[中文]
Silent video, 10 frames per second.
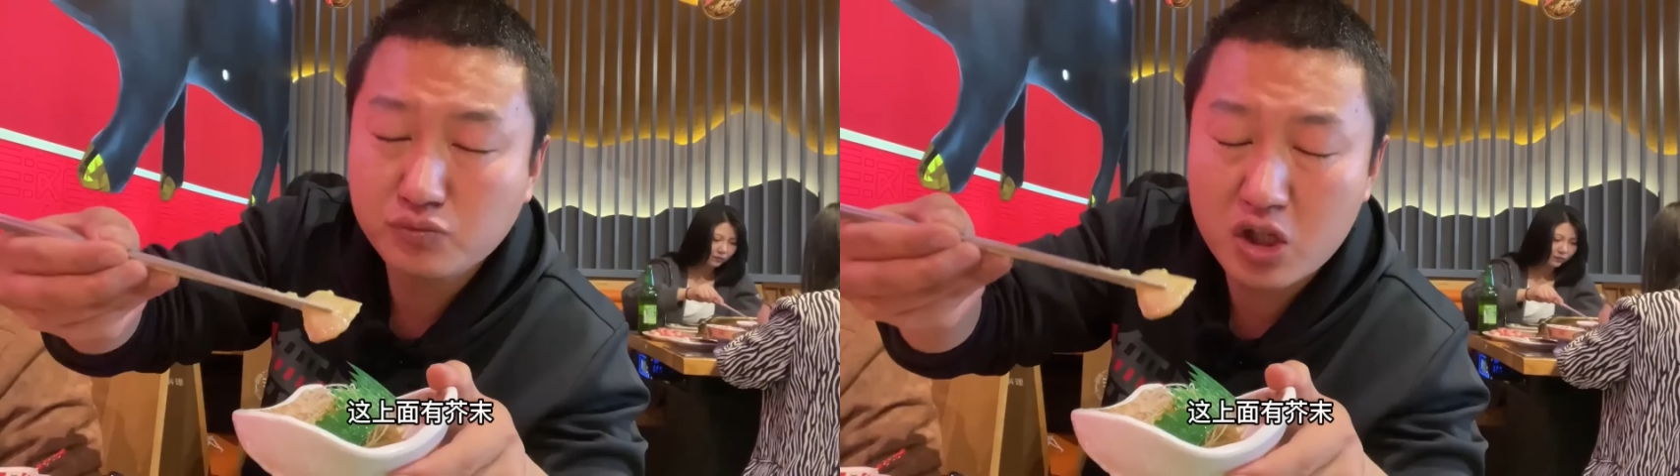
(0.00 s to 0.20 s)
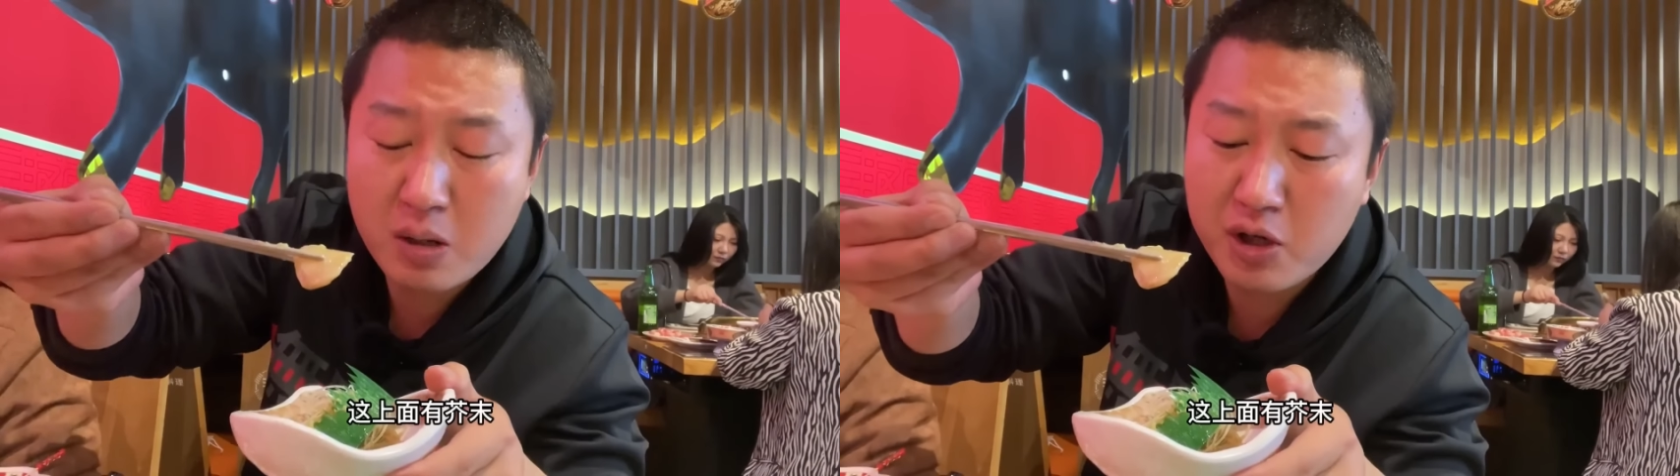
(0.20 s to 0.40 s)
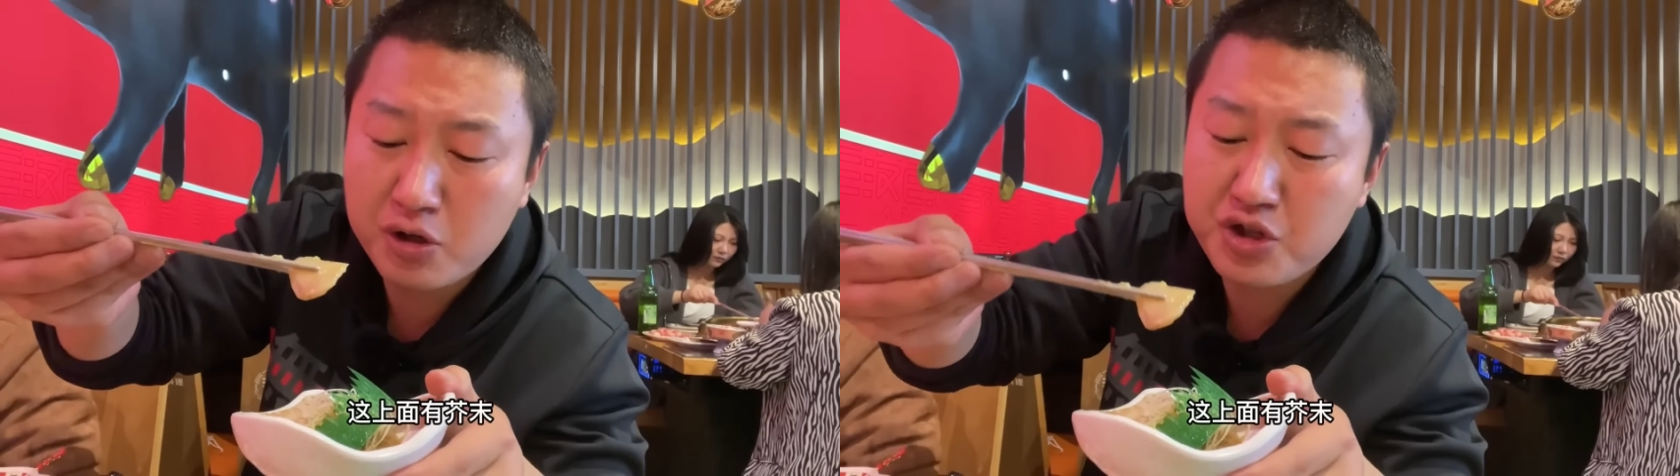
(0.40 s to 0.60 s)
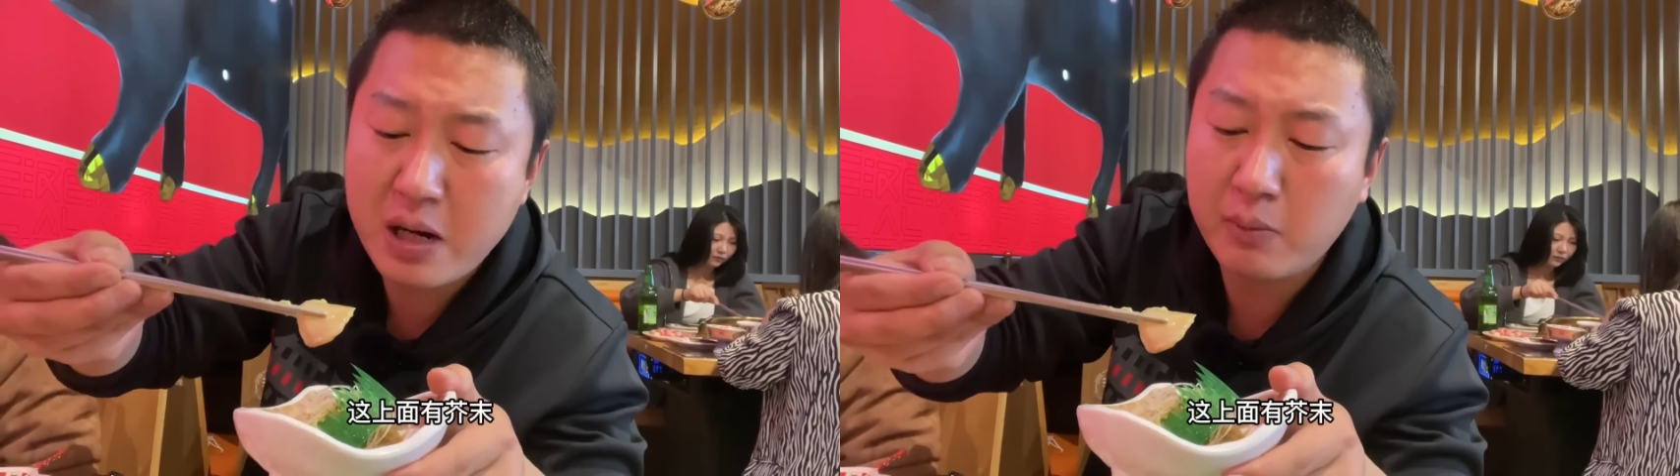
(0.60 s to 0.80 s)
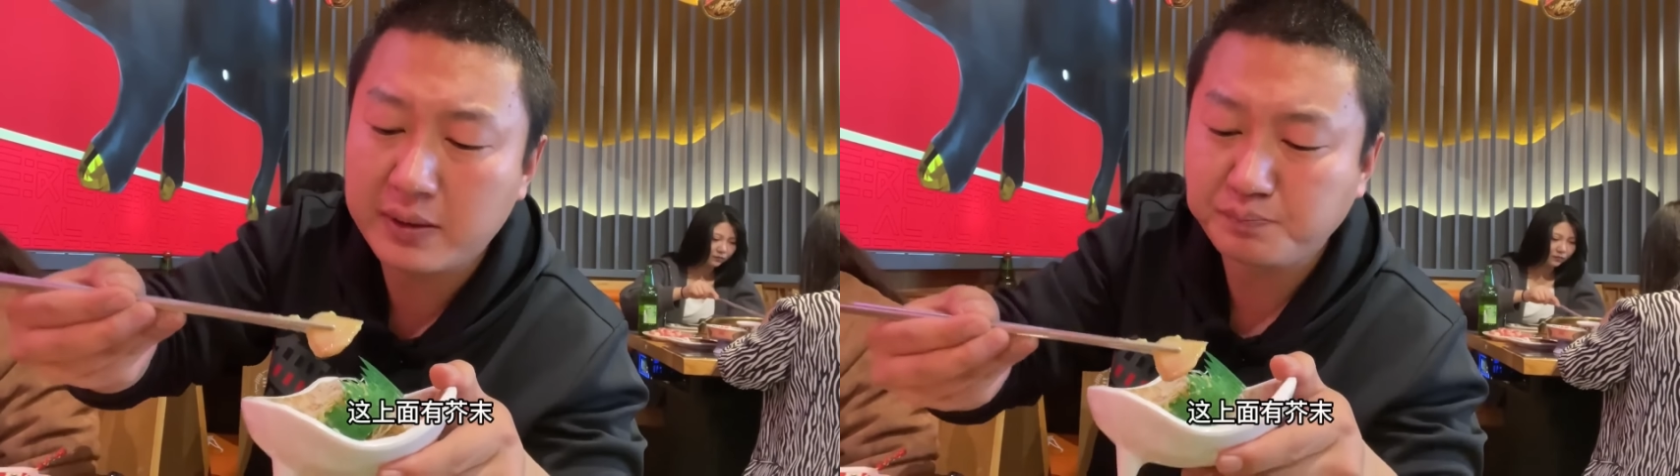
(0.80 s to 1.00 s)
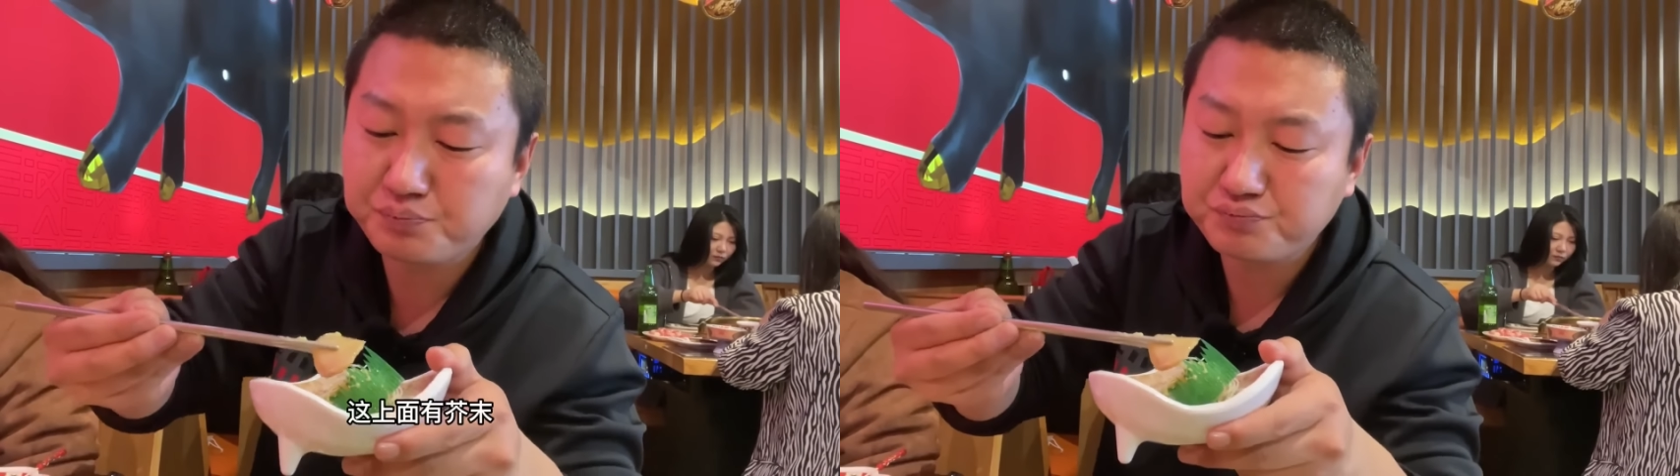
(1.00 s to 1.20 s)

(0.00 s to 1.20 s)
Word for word: 这上面有芥末，